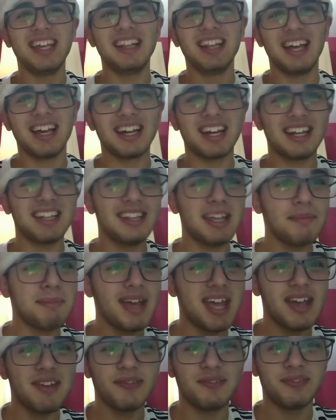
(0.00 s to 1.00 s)
la grande
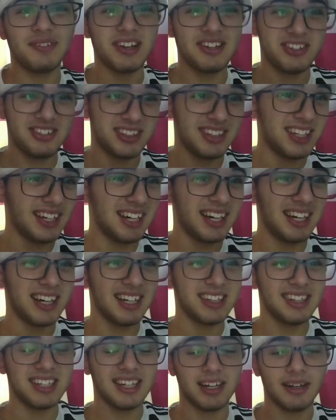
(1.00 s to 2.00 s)
beffa è
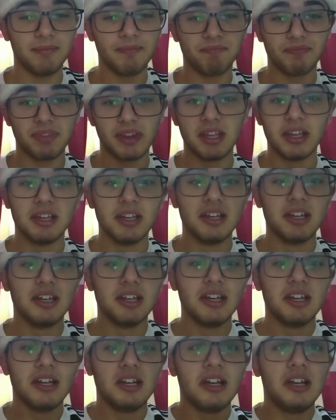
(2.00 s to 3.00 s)
stata!
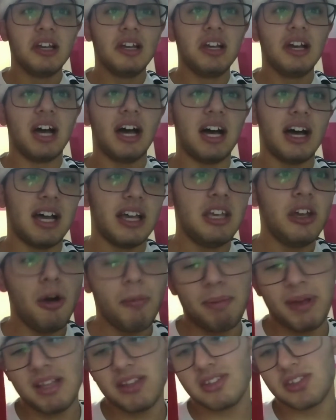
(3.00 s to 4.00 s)
Ah, io
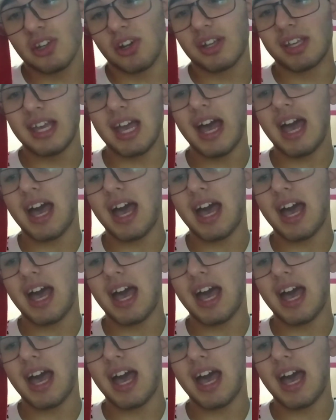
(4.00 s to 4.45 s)
penso che